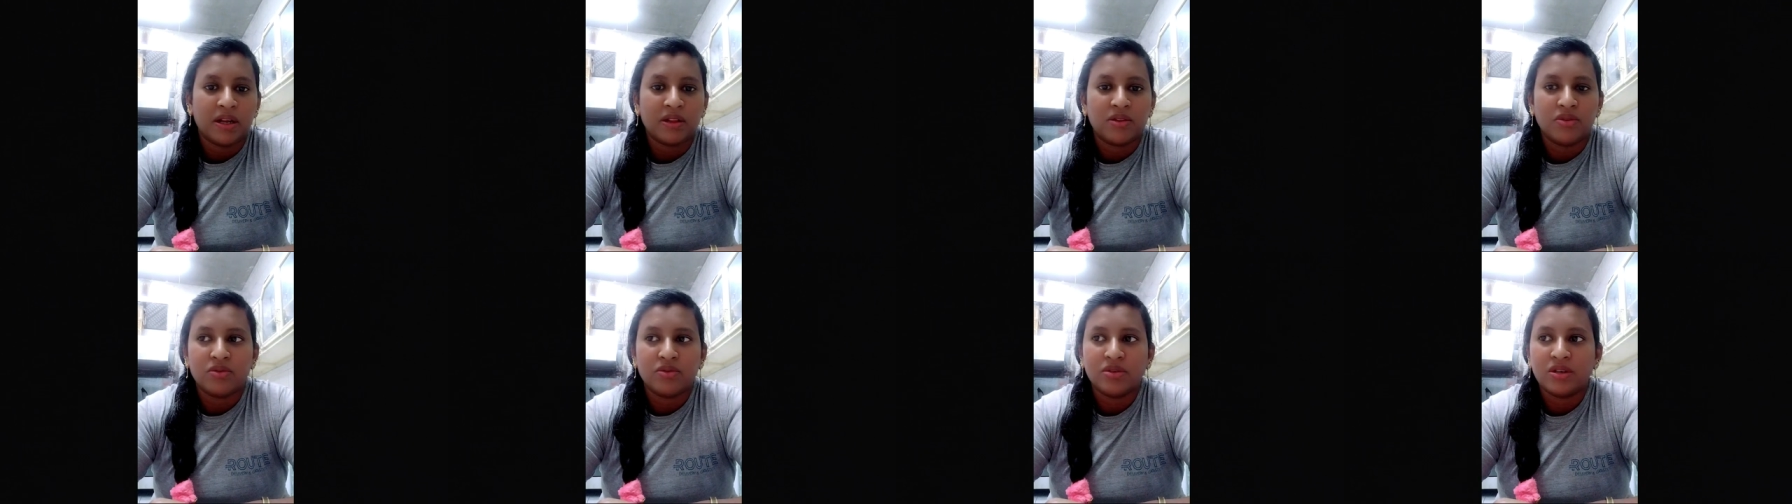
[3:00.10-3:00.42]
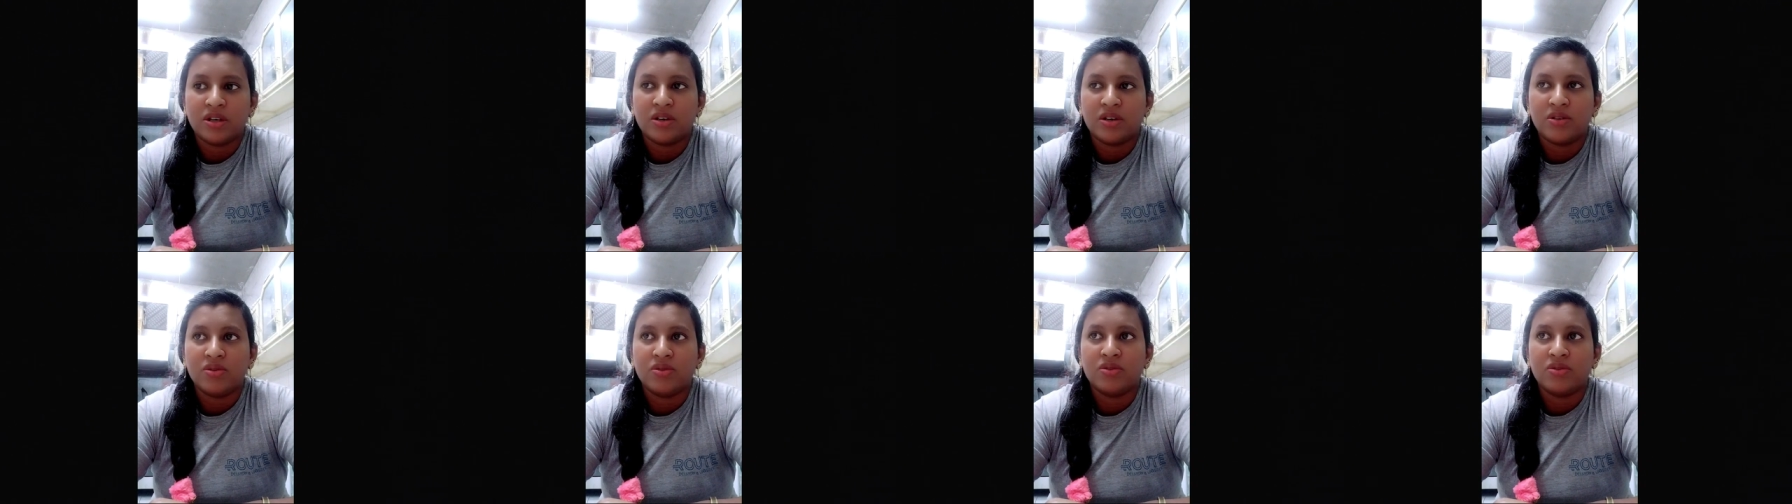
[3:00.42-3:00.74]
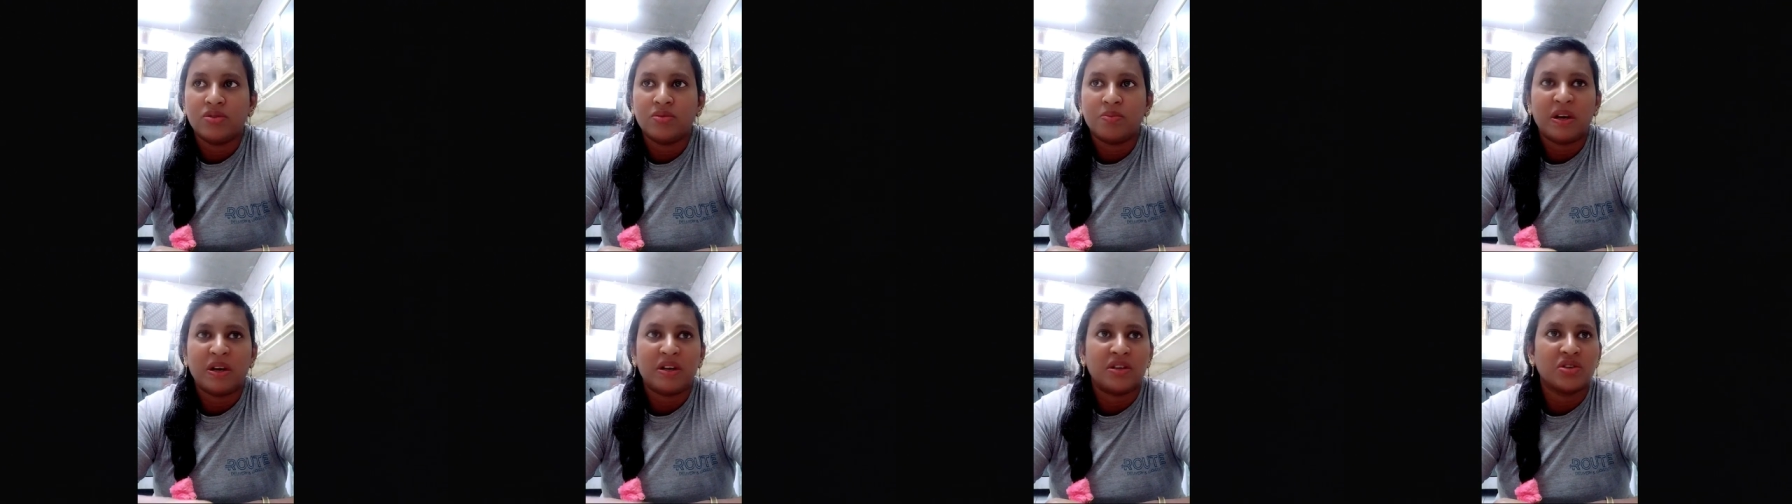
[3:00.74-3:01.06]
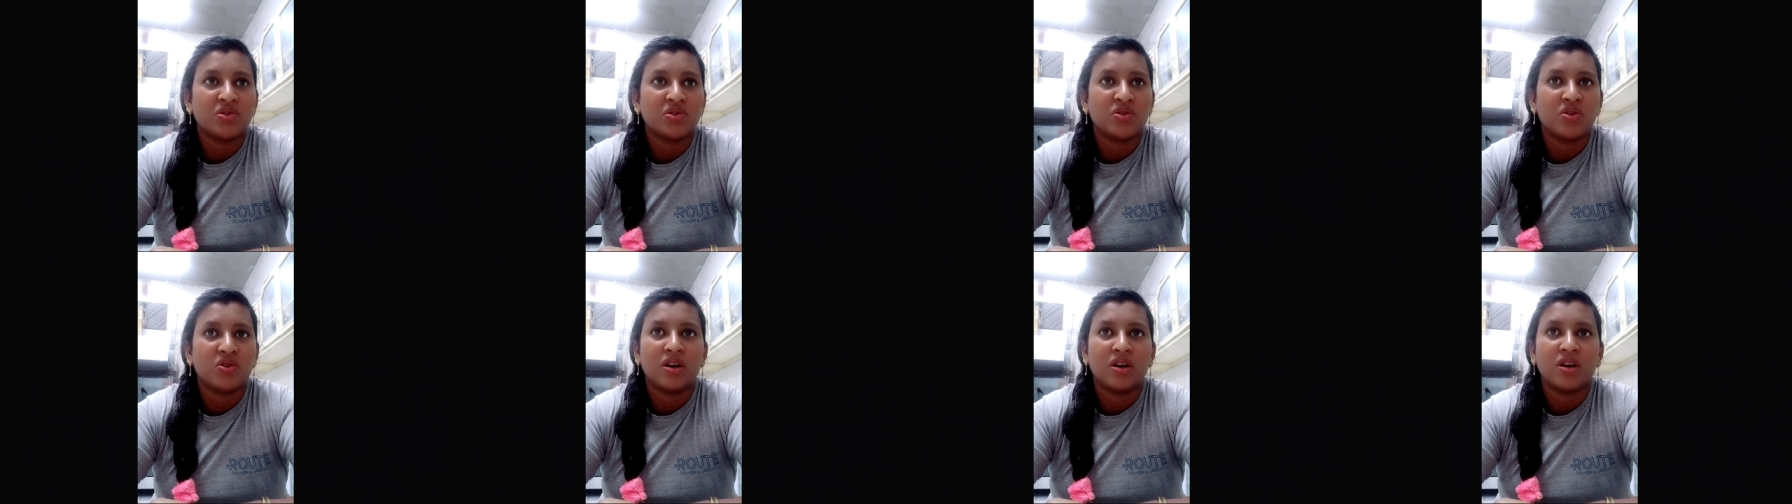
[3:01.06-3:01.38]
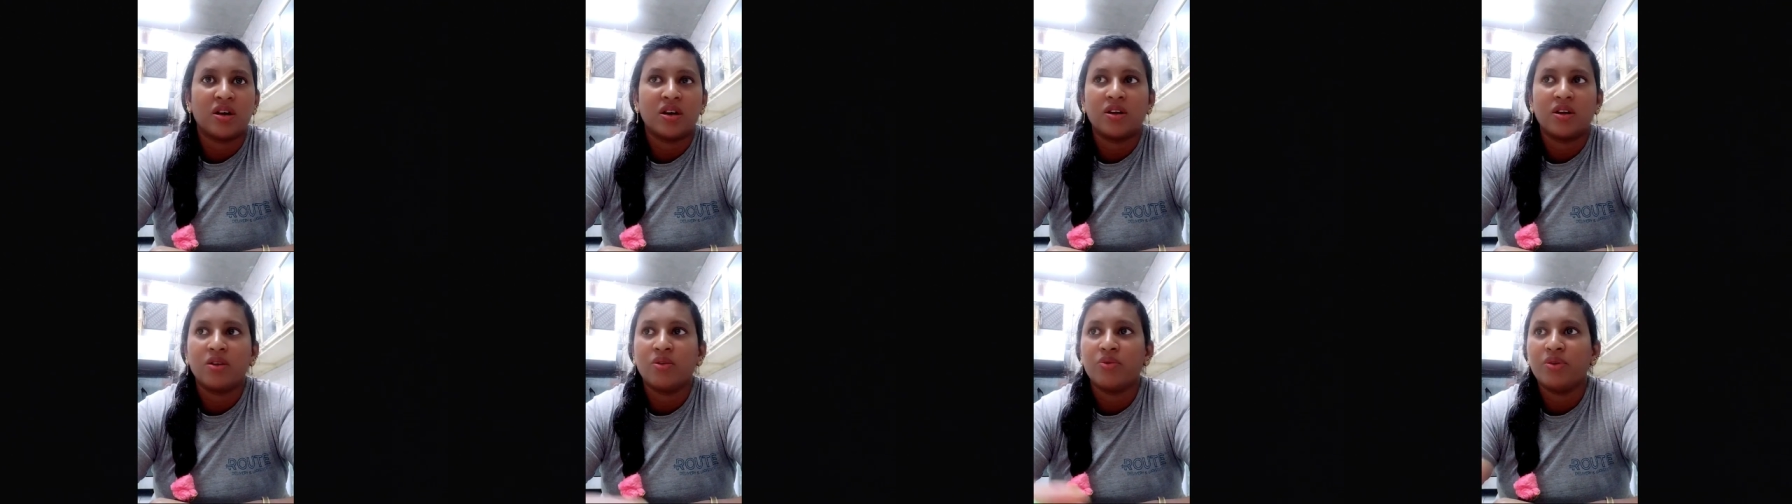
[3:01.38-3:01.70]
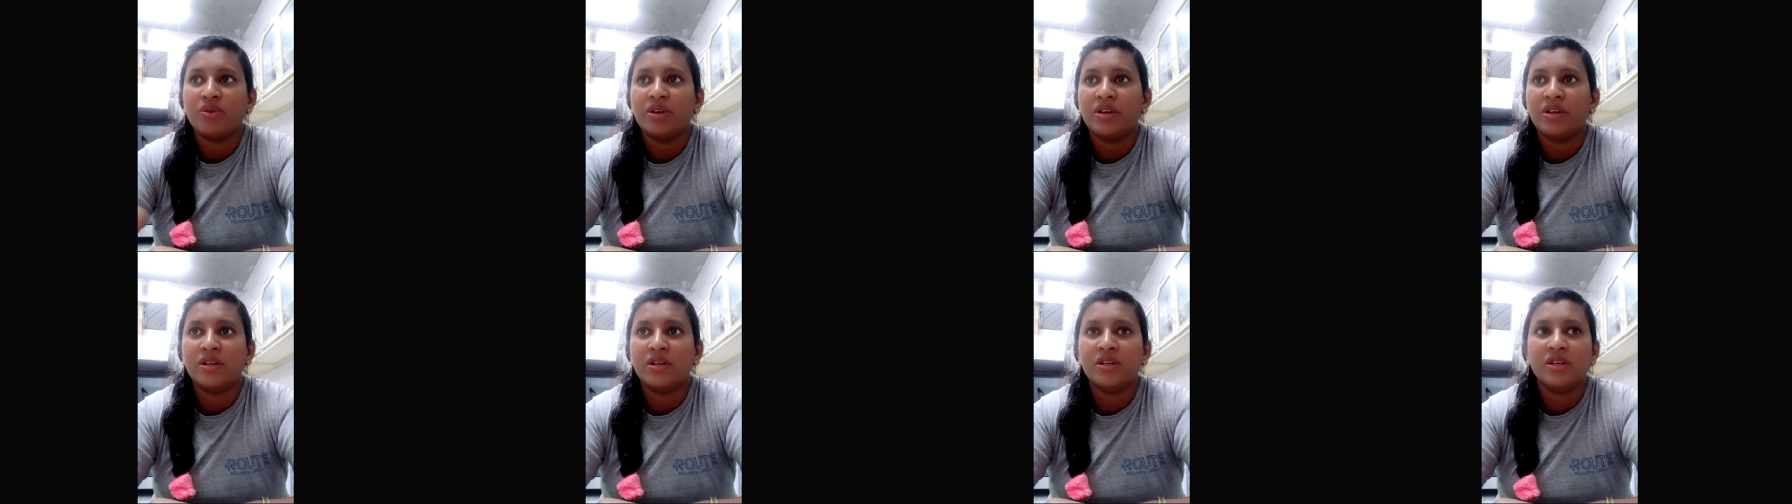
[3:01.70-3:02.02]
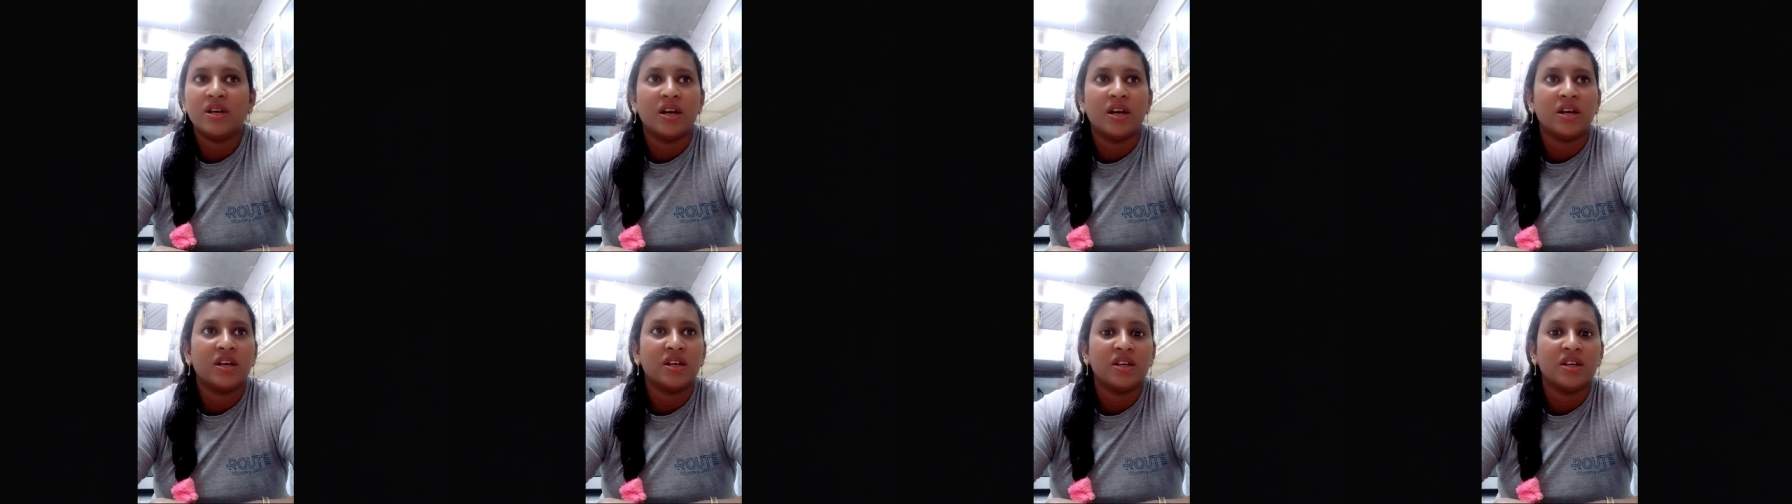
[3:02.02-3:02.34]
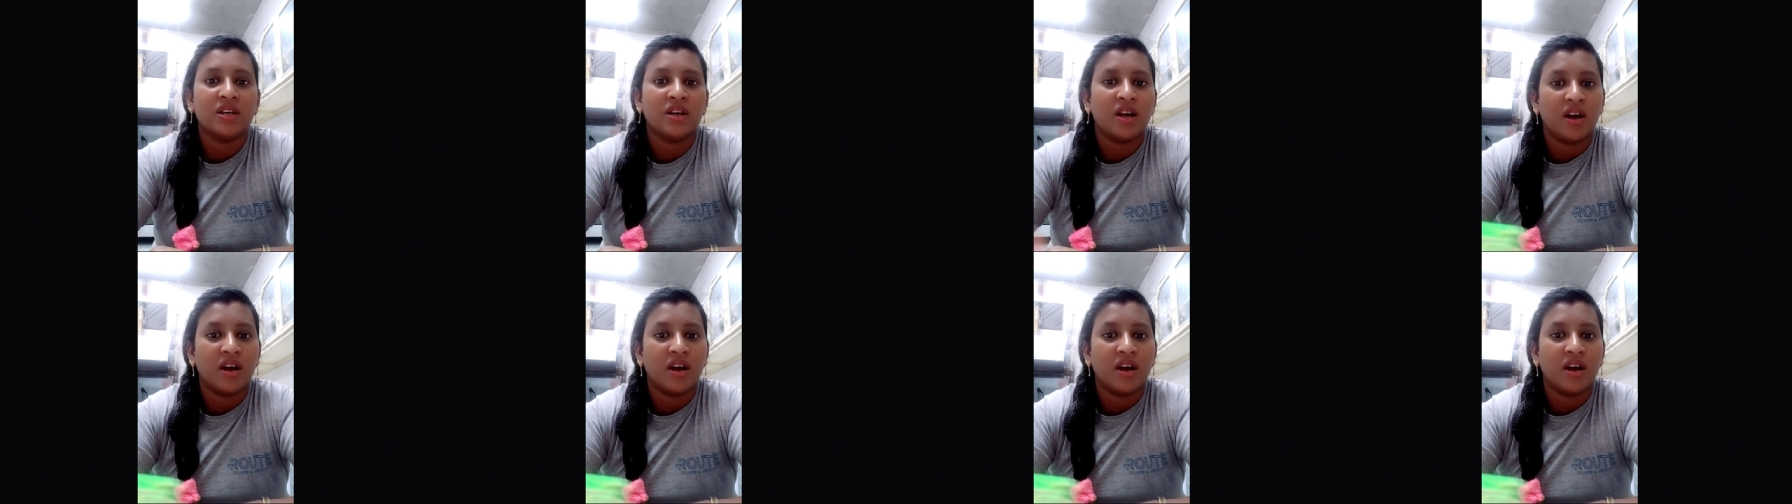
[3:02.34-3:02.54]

భర్త ఉన్నాడు పట్టించుకోకుండా నువ్వు ఇటు అటు